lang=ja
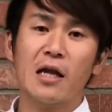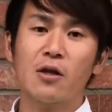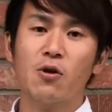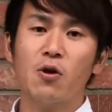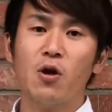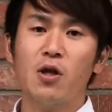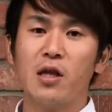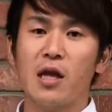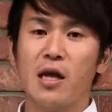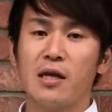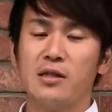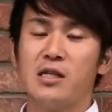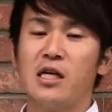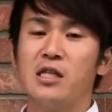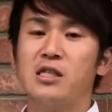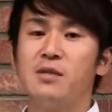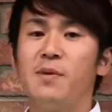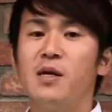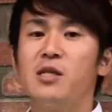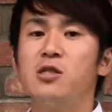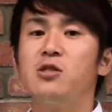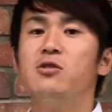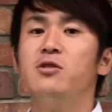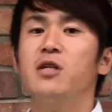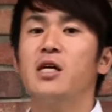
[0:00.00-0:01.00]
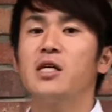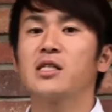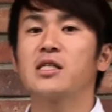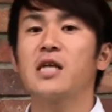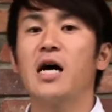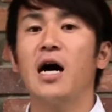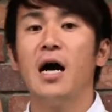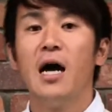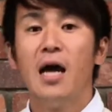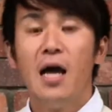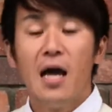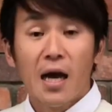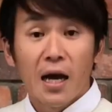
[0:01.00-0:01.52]
例えて説明するんです
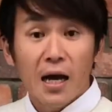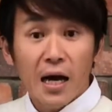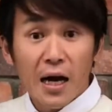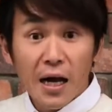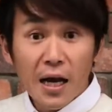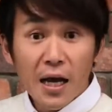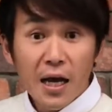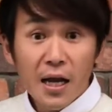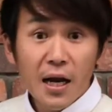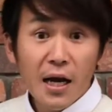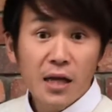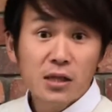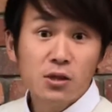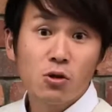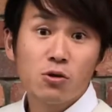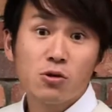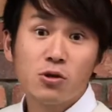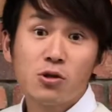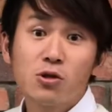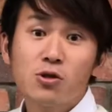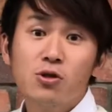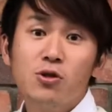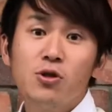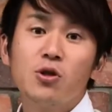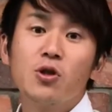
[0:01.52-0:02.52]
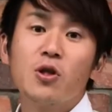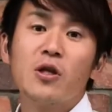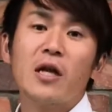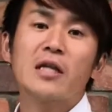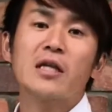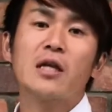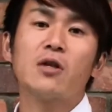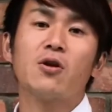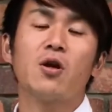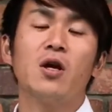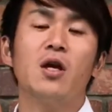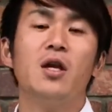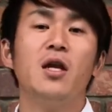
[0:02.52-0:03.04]
がカレーライスを作るとなっ
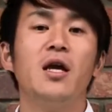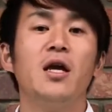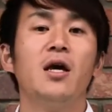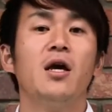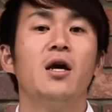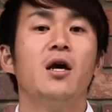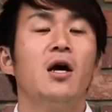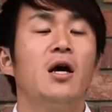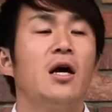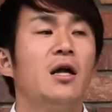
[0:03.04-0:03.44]
た時に